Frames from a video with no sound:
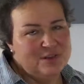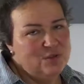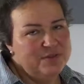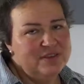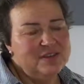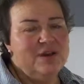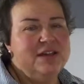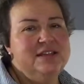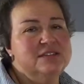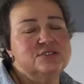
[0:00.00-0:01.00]
Es lohnt
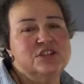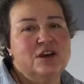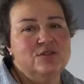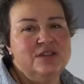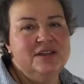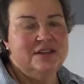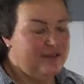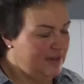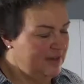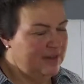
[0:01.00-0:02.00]
sich mal hinzuschauen.
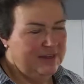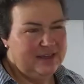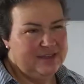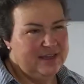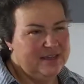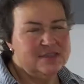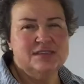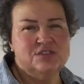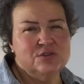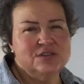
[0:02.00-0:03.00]
Ich
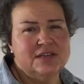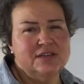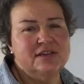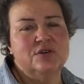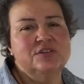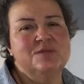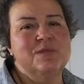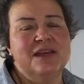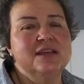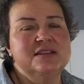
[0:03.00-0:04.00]
denke, es ist schlussendlich auch
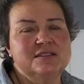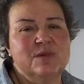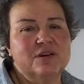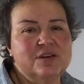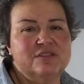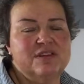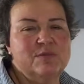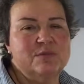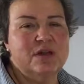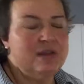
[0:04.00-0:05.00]
die Menge, die es
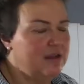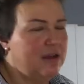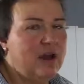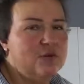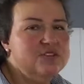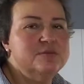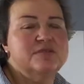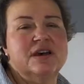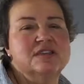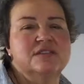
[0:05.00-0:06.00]
macht, wenn man mal
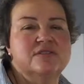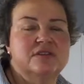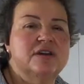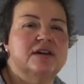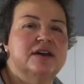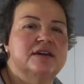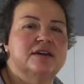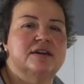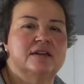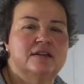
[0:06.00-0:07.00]
ausnahmsweise
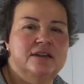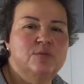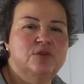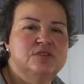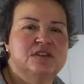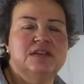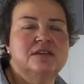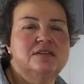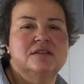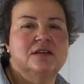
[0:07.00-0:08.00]
äh, Limo
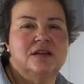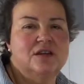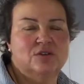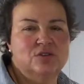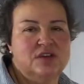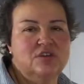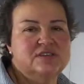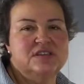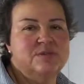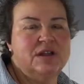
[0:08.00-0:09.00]
trinkt
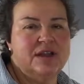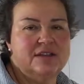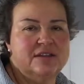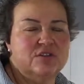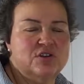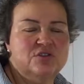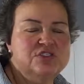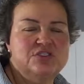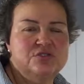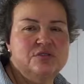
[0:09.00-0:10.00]
oder auch sich mal einen
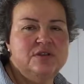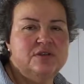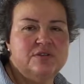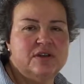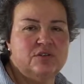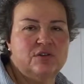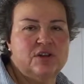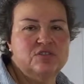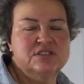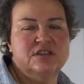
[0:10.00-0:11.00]
Orangenschü
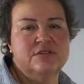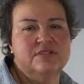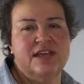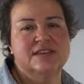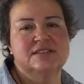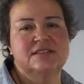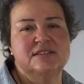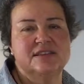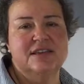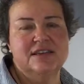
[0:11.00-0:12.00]
oder also Orangensaft
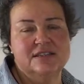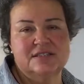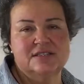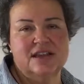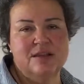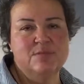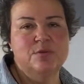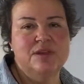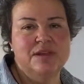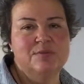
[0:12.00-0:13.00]
leistet, denke ich, ist das
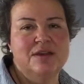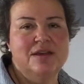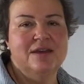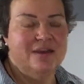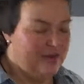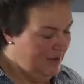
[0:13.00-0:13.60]
kein Problem.